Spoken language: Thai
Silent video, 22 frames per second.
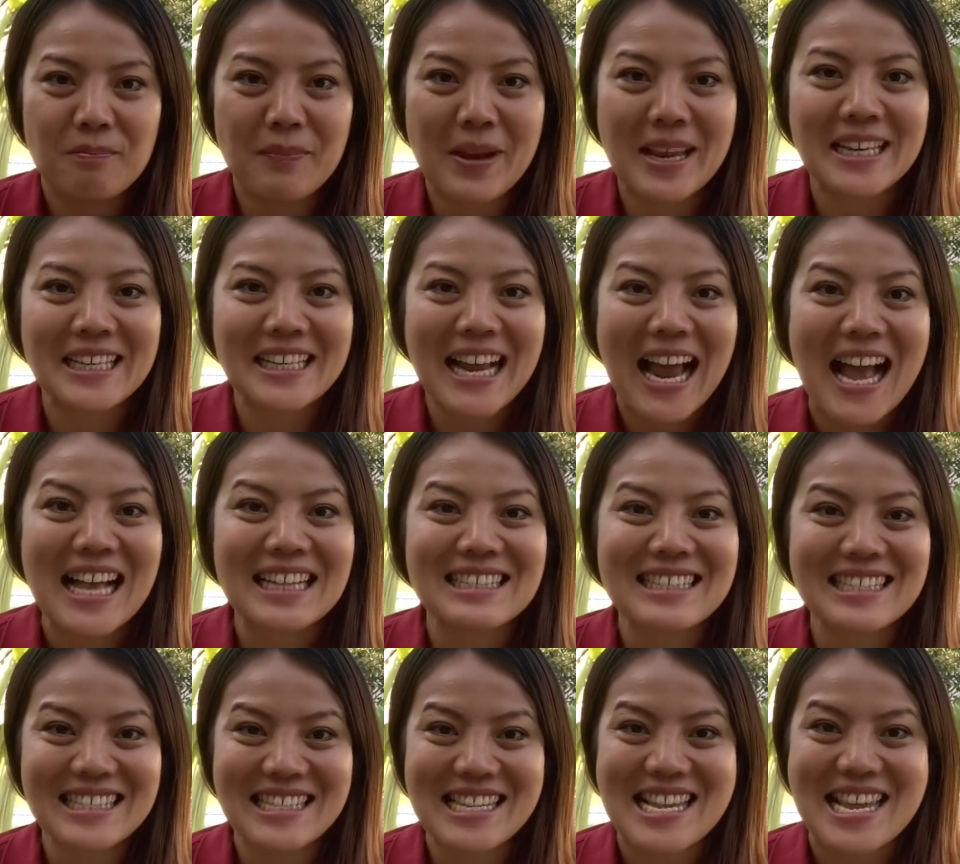เป็นการ
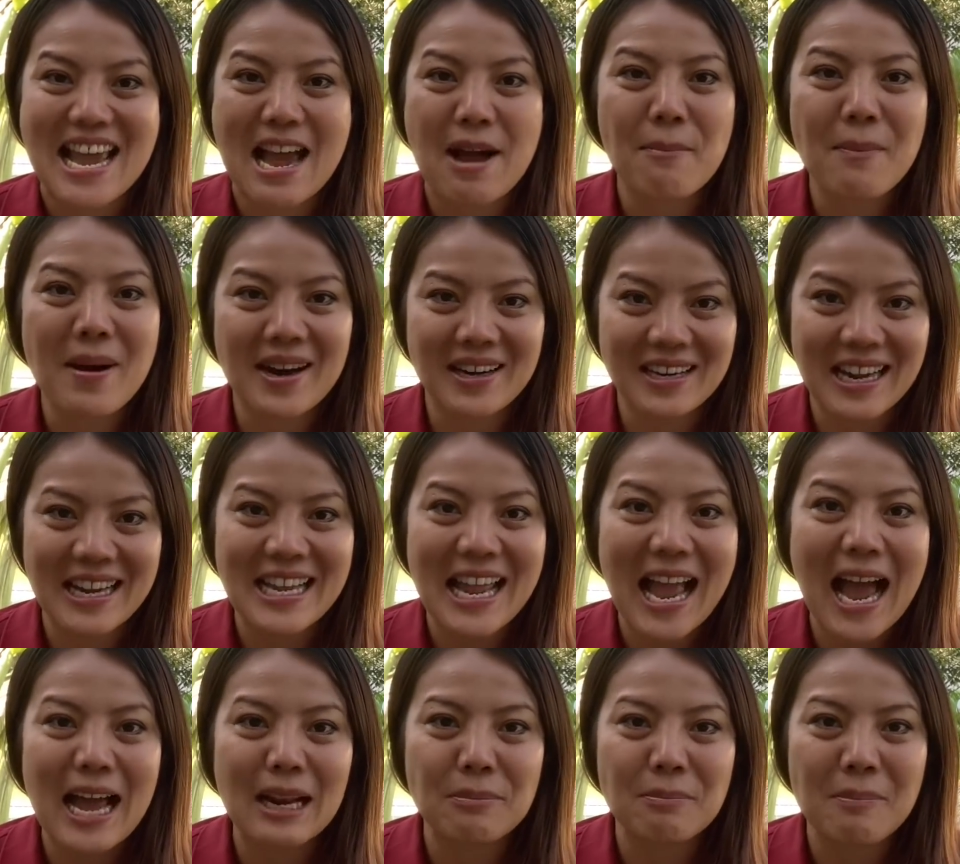เสียมาร
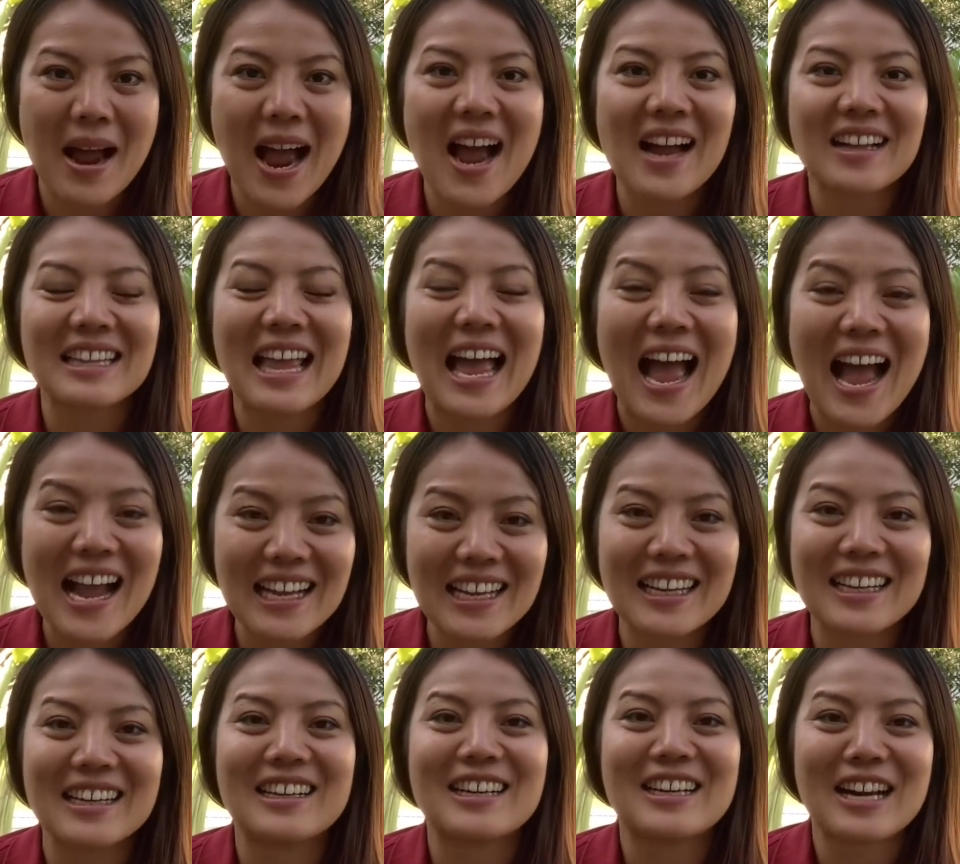ยาทมาก ถ้า
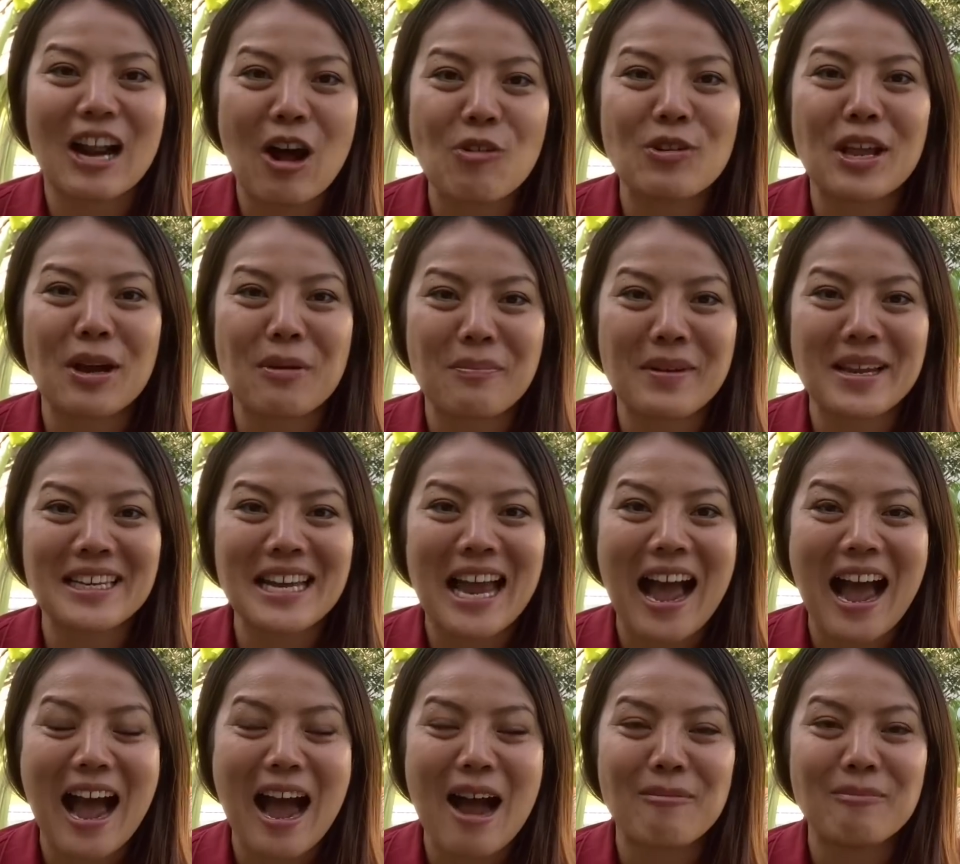เกิดเรายังไม่
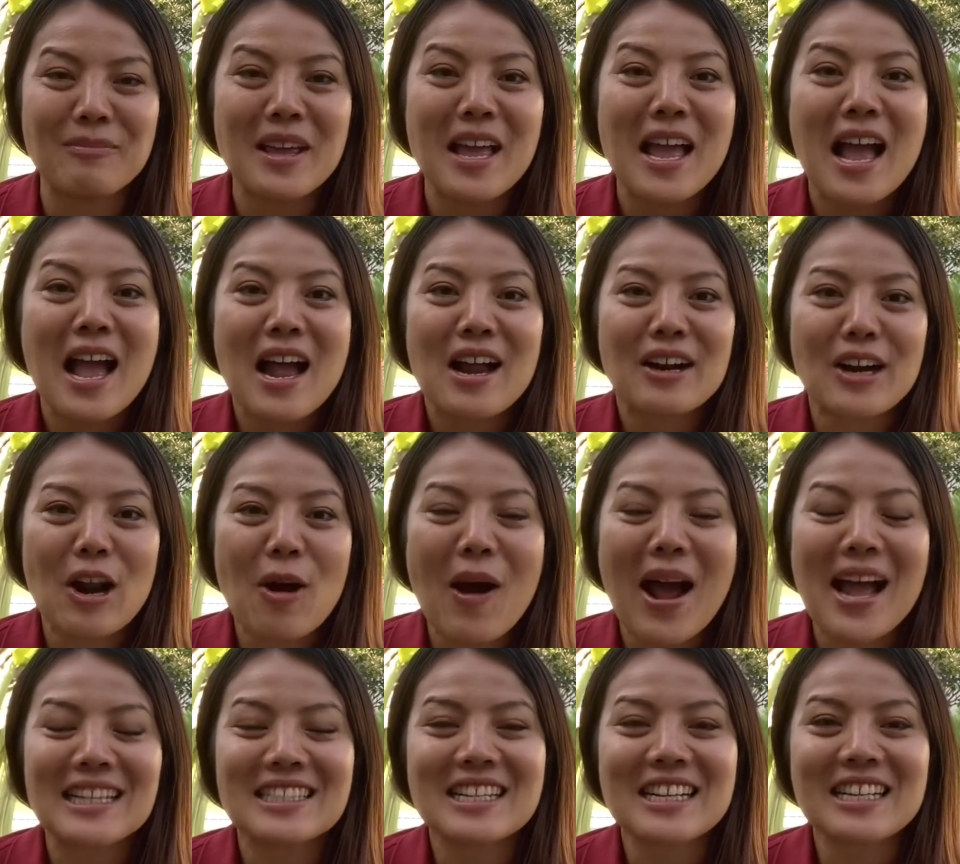ถาม เรา
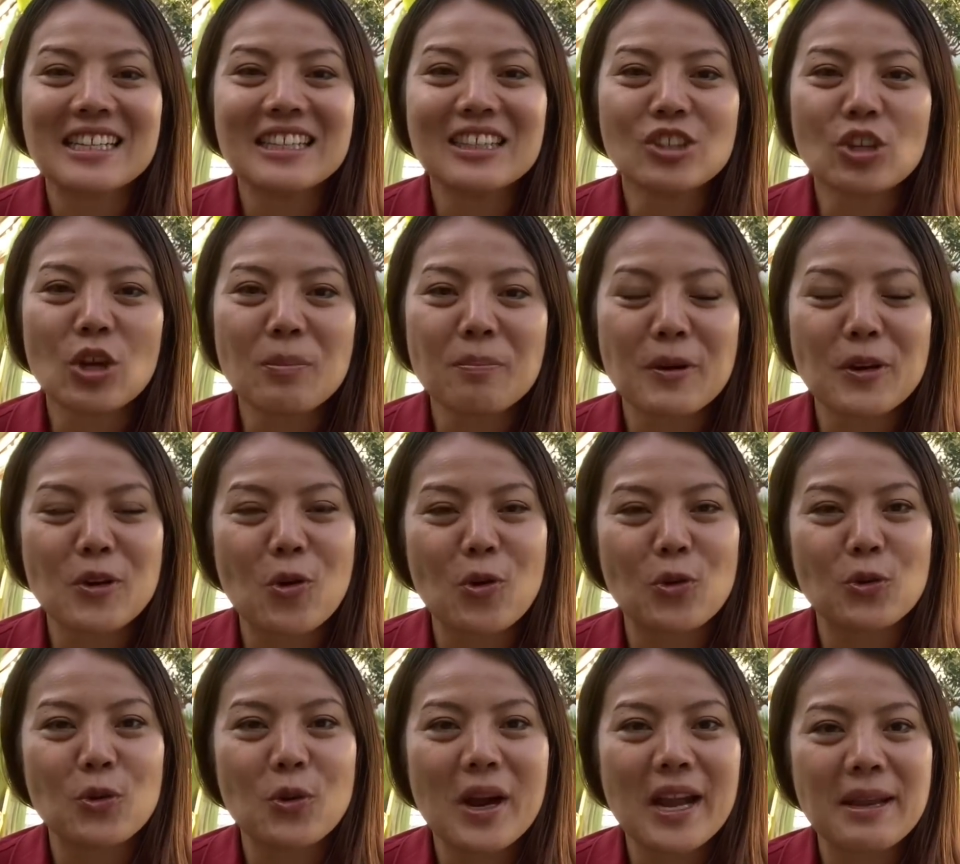อาจจะขึ้นต้นประโย
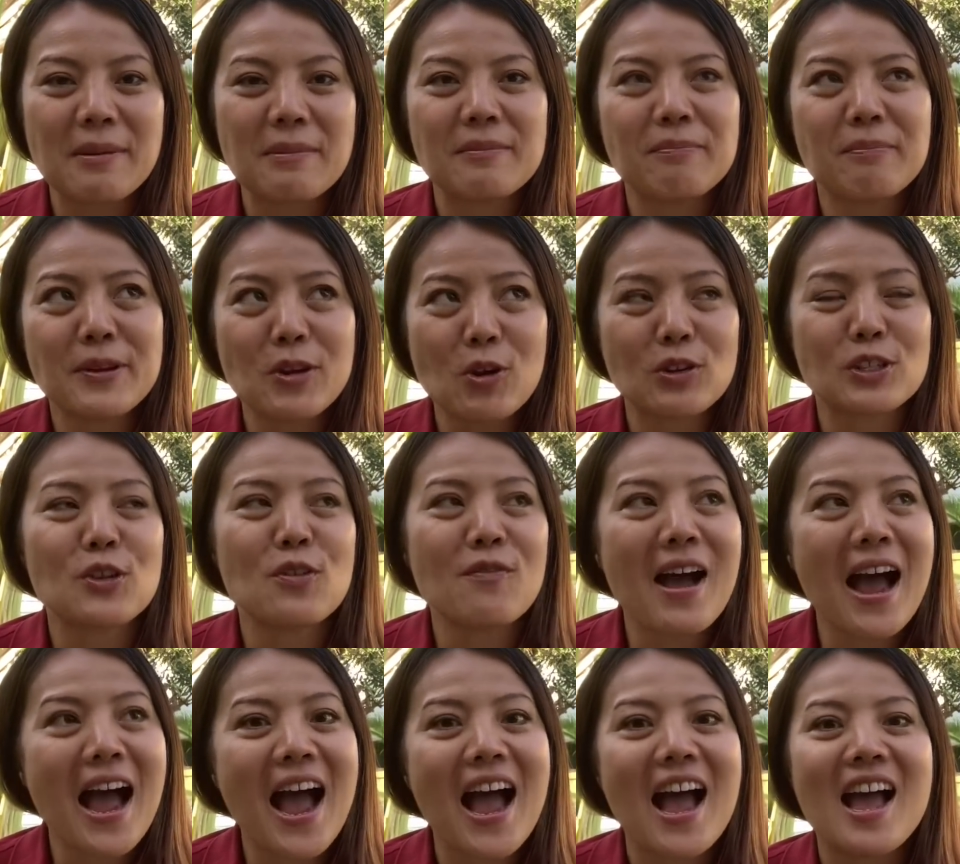คด้วยประโยคที่
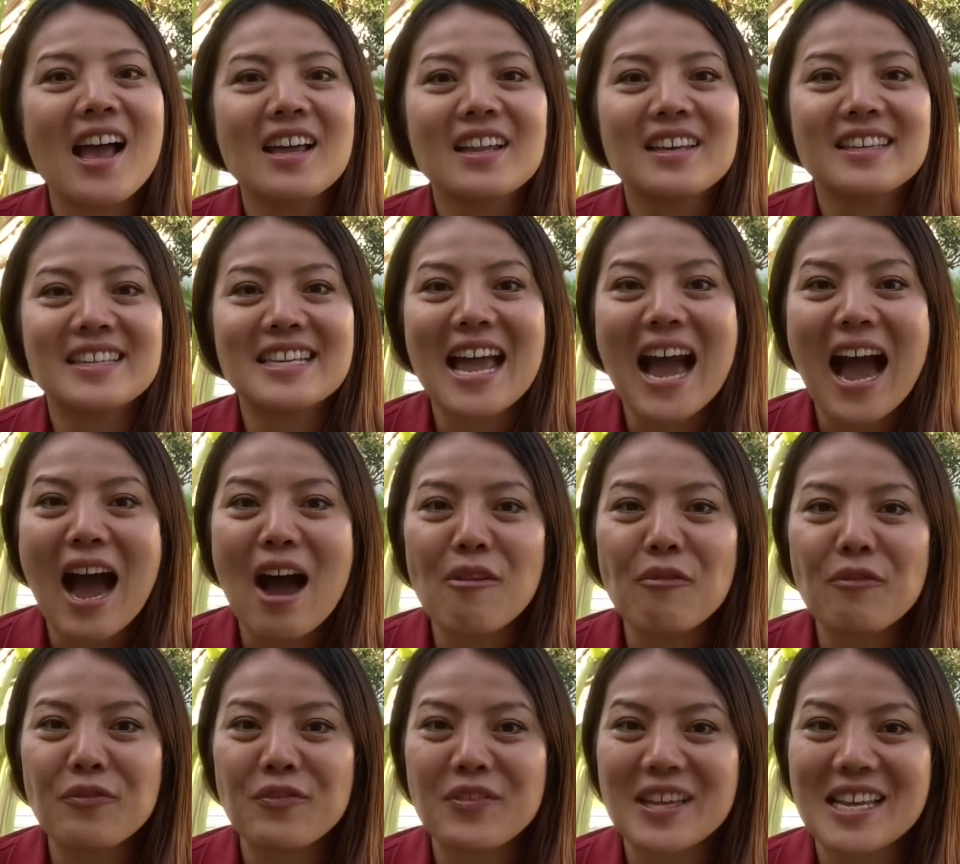ว่า d a
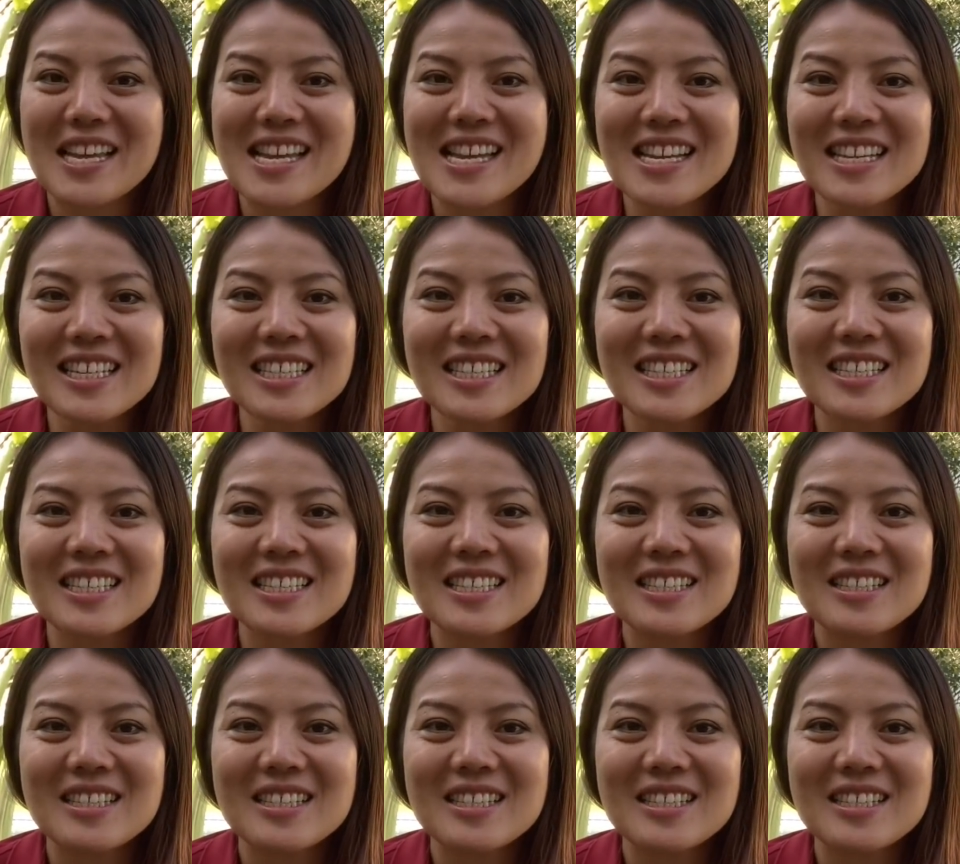f ish